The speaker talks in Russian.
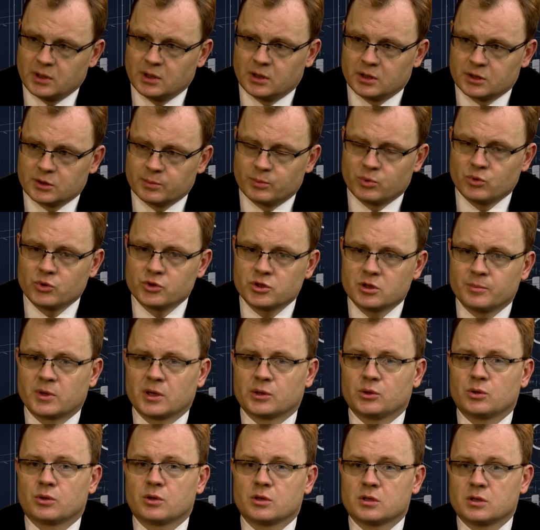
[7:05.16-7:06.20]
способ,
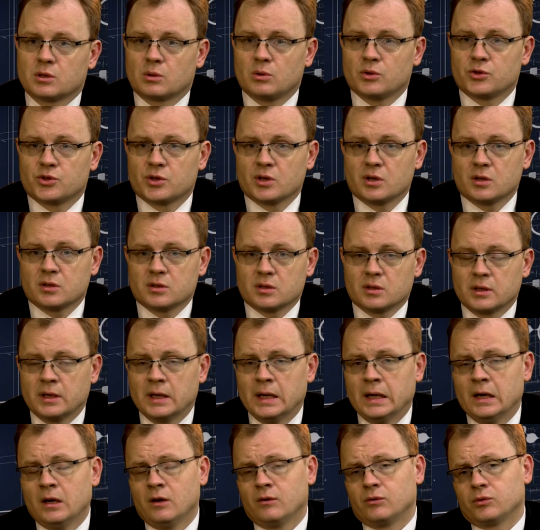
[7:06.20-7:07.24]
который заключается
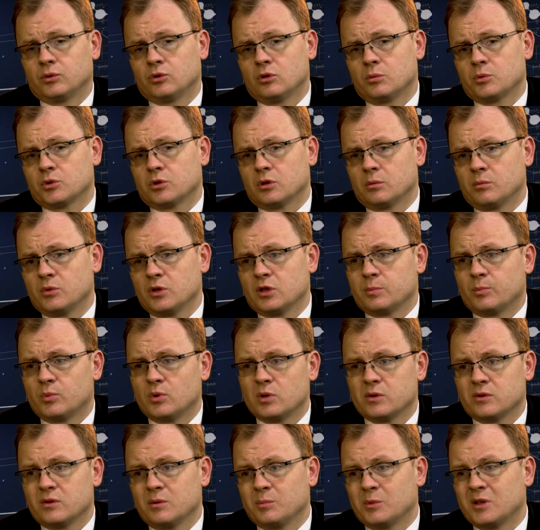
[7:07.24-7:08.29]
в том, что мы
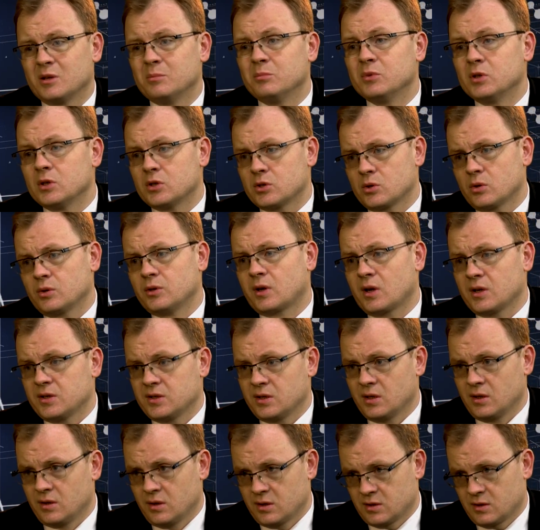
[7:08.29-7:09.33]
используем комбинационное
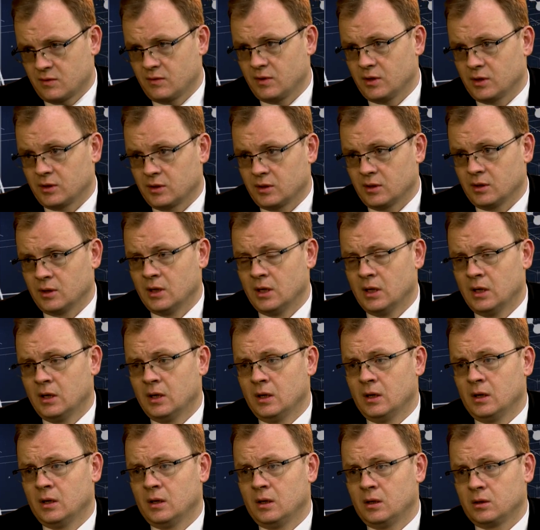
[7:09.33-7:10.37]
рассеяние света.
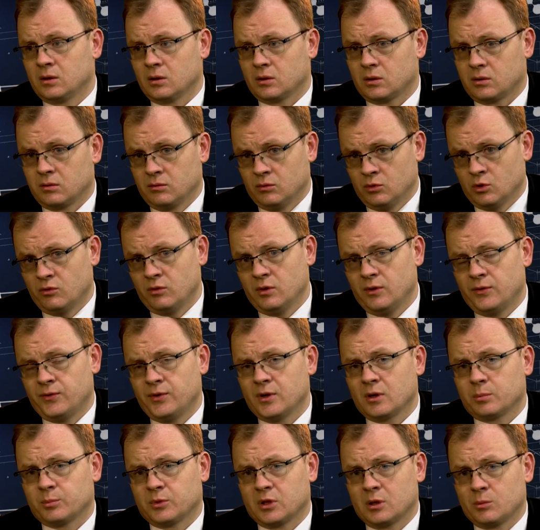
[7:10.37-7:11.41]
Это новый
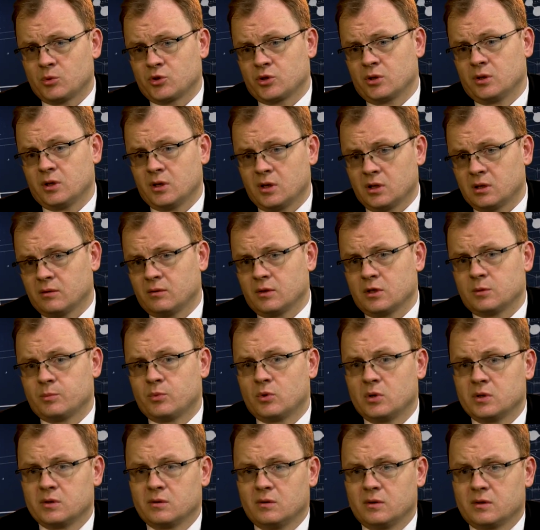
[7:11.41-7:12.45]
эффект, потому что до этого
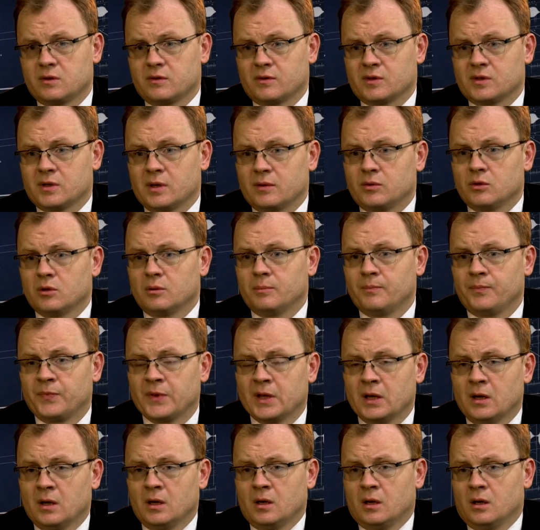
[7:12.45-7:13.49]
использовалась в основном
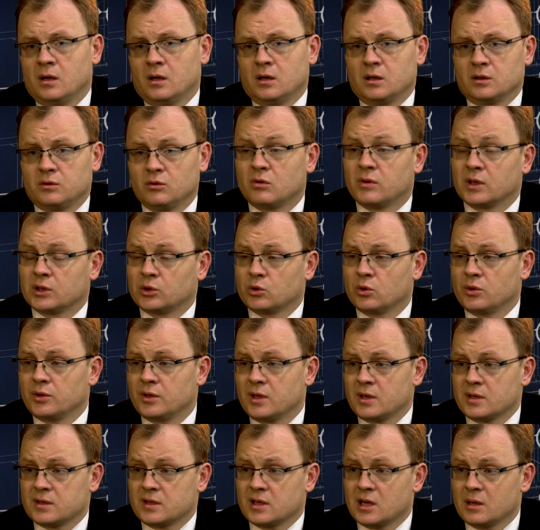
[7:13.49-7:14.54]
э,
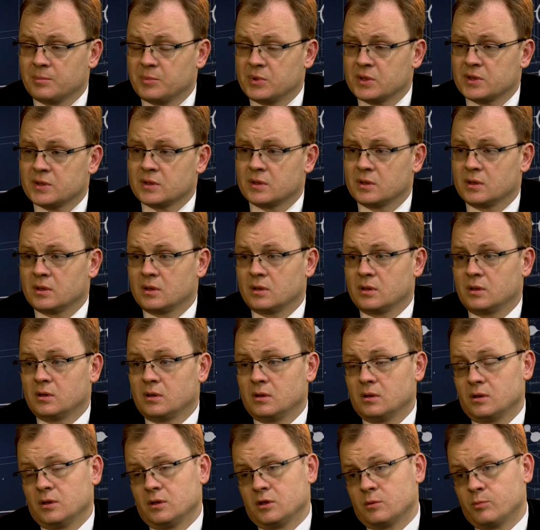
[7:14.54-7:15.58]
двухфотонная запись,
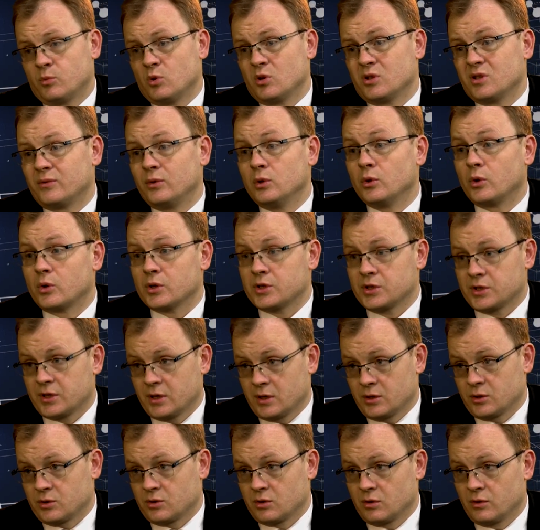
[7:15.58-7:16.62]
э, используя
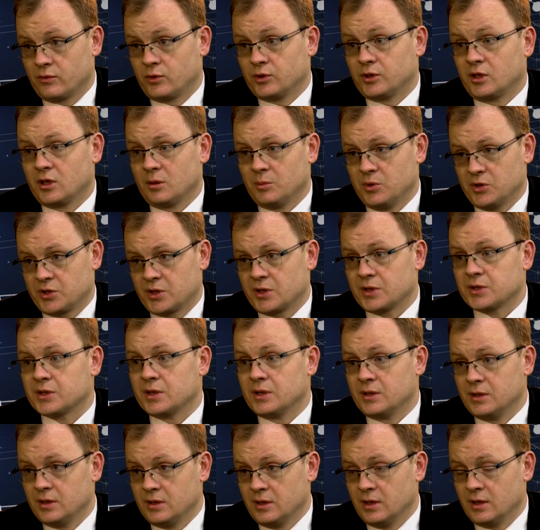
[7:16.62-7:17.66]
флюоресценцию фотохимических
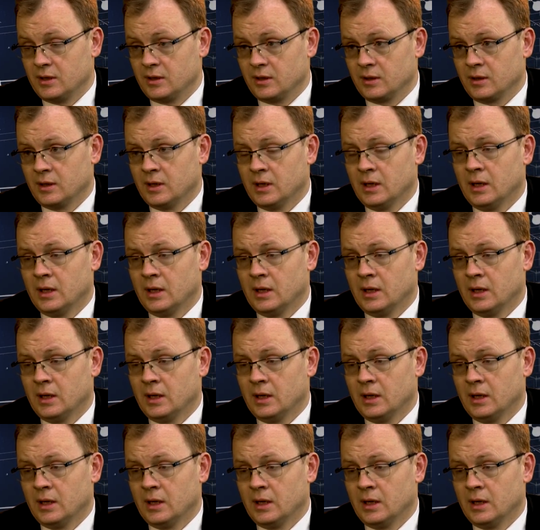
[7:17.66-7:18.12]
соединений.